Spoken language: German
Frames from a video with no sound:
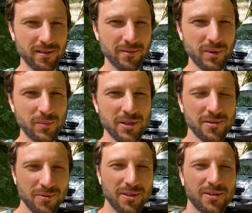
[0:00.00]
Äh, man muss
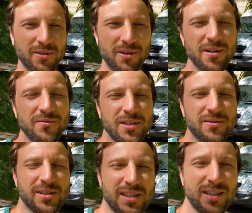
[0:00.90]
es nur zu deuten
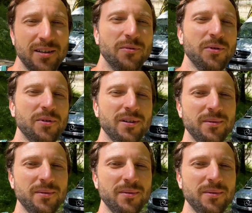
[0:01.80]
wissen, sich dran gewöhnen.